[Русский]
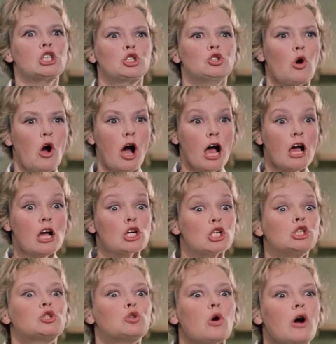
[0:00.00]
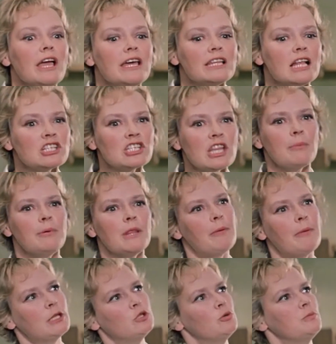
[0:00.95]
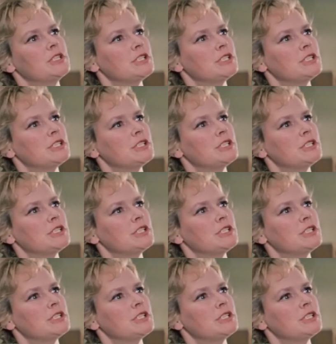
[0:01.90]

ничего себе, это оказывается бедные, там сколько у